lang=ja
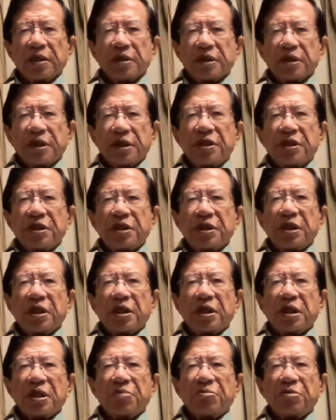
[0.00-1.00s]
精神
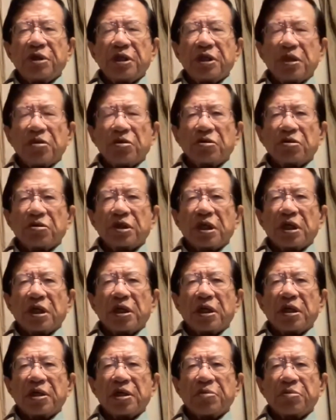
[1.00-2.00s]
的な意味でのつなが
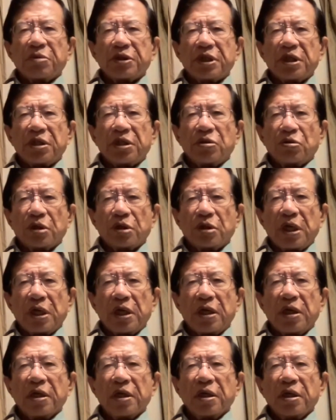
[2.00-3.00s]
りはありませんの
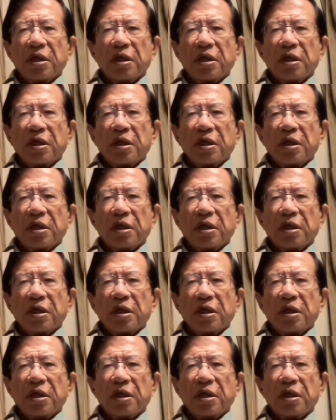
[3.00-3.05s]
で、